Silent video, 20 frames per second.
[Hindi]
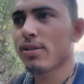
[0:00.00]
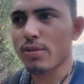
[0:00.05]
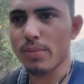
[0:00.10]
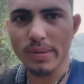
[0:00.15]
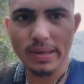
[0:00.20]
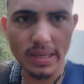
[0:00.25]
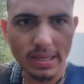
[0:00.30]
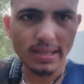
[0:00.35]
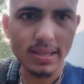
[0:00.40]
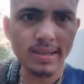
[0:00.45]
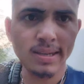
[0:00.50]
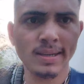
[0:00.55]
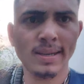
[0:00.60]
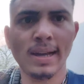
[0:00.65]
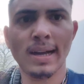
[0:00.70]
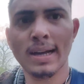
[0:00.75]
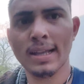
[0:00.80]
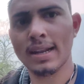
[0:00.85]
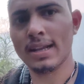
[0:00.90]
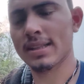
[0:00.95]
तो मैं
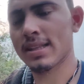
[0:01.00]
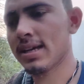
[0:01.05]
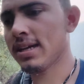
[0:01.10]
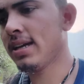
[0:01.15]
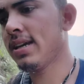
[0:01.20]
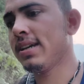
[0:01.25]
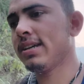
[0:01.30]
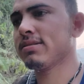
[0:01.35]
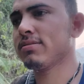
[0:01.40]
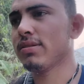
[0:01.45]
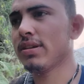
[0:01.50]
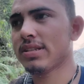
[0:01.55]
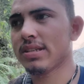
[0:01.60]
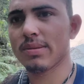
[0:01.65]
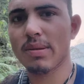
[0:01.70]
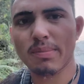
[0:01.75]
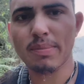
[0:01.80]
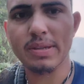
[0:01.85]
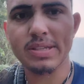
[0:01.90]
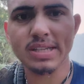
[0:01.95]
नहा रहा था इस वजह
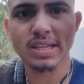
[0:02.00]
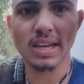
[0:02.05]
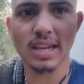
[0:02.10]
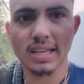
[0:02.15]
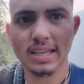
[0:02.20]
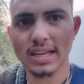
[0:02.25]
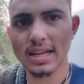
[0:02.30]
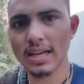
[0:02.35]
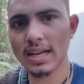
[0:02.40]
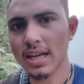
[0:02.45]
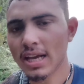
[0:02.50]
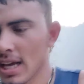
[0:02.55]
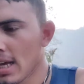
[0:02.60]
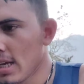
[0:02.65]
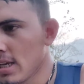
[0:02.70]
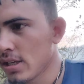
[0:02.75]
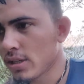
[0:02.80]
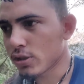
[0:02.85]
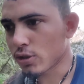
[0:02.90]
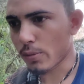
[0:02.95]
से मैं पीछे रह गया
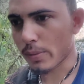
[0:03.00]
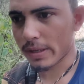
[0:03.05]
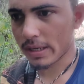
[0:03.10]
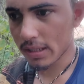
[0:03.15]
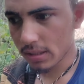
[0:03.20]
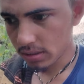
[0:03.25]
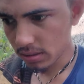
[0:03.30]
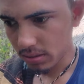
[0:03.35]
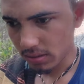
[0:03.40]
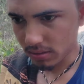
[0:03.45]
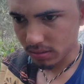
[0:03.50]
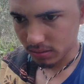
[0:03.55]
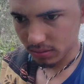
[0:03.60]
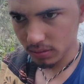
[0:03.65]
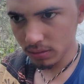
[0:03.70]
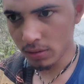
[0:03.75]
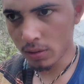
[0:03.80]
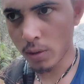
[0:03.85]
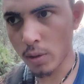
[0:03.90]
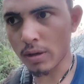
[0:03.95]
तो मैंने
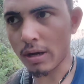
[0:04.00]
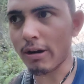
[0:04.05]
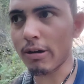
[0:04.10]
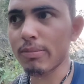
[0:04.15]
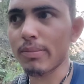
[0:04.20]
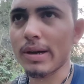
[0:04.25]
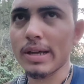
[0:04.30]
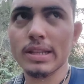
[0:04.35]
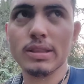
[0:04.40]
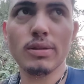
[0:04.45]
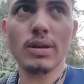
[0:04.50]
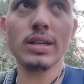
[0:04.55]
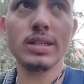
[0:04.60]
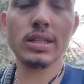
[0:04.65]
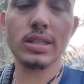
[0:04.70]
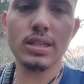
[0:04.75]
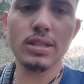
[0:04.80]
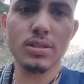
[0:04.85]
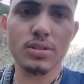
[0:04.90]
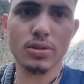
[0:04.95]
दो राउंड मारे तो यहाँ
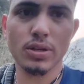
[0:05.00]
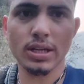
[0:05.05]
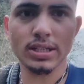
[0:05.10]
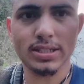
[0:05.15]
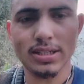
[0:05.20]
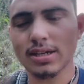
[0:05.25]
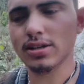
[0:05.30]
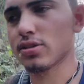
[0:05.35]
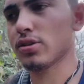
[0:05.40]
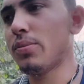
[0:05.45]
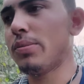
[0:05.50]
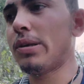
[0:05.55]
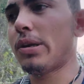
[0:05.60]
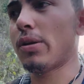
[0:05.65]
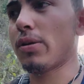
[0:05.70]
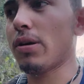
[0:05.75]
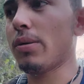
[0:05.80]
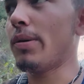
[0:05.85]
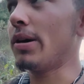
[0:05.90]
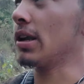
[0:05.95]
से 300 या 400
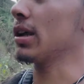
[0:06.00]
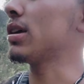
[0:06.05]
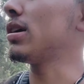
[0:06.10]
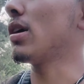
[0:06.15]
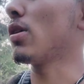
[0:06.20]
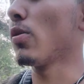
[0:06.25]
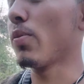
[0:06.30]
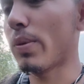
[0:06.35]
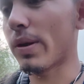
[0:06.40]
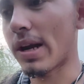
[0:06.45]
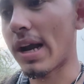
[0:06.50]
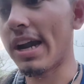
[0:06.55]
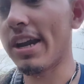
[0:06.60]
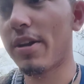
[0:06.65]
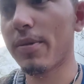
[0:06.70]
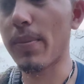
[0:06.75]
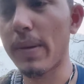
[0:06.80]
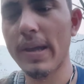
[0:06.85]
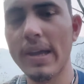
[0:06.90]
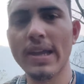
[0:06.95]
मीटर होगा हमारा घर ऊपर
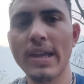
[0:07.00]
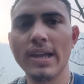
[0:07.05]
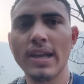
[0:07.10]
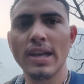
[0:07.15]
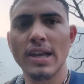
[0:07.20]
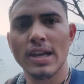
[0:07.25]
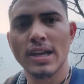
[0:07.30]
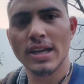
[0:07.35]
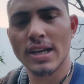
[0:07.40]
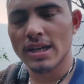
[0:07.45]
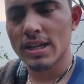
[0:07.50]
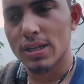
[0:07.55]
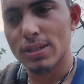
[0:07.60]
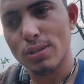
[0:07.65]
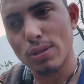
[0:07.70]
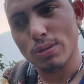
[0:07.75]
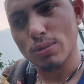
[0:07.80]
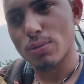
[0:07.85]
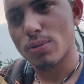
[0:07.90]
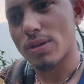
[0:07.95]
हाइट पे
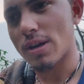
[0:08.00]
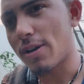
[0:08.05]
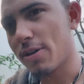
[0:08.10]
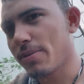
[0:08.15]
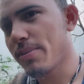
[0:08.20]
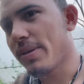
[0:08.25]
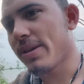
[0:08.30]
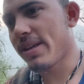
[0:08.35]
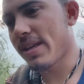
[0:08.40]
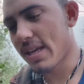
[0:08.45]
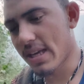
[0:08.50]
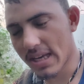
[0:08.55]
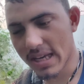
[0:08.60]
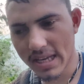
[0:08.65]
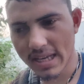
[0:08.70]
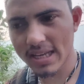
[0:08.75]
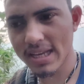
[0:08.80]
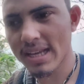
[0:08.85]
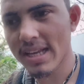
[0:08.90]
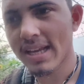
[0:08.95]
सो तो दो राउंड में
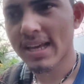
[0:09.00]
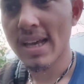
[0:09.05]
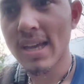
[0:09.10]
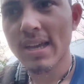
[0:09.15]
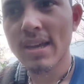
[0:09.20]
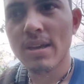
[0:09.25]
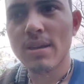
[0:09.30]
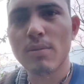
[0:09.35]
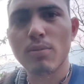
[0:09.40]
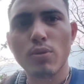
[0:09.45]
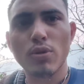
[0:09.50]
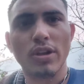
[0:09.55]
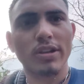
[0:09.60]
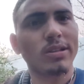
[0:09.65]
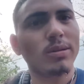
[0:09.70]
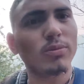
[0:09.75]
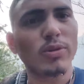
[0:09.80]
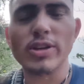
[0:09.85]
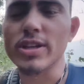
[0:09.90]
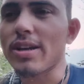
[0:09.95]
पूरा
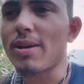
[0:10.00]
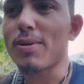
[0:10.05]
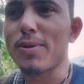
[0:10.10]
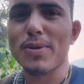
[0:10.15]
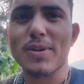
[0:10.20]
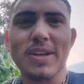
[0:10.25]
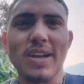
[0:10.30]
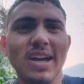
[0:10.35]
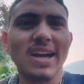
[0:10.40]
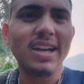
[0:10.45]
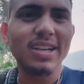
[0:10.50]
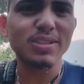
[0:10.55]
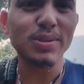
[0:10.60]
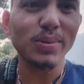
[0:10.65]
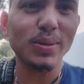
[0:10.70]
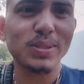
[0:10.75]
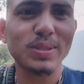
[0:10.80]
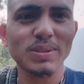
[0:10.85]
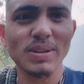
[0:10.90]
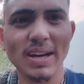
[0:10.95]
एकदम वर्कआउट हो गया
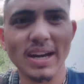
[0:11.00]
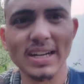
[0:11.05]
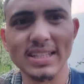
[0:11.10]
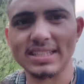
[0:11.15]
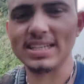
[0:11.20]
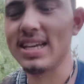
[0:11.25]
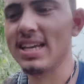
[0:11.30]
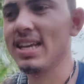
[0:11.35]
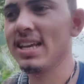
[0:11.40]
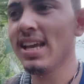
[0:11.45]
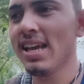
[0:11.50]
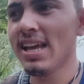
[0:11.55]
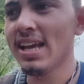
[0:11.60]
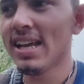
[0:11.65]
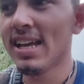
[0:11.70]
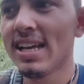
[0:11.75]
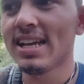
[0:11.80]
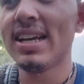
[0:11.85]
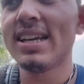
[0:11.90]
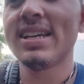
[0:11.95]
सुबह सुबह आज
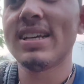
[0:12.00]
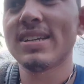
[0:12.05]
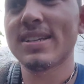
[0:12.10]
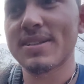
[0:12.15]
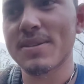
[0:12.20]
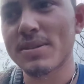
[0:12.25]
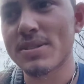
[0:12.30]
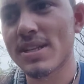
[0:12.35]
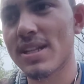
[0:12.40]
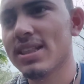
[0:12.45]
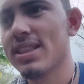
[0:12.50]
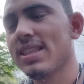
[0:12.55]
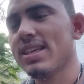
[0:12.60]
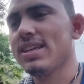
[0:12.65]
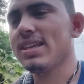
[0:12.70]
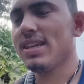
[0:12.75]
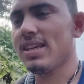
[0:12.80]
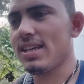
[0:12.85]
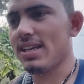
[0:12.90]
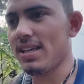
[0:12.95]
सो तो चलते
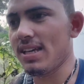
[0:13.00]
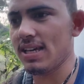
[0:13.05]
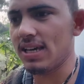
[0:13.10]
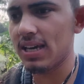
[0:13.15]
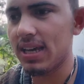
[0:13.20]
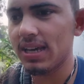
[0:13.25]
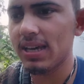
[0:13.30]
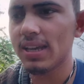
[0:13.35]
हैं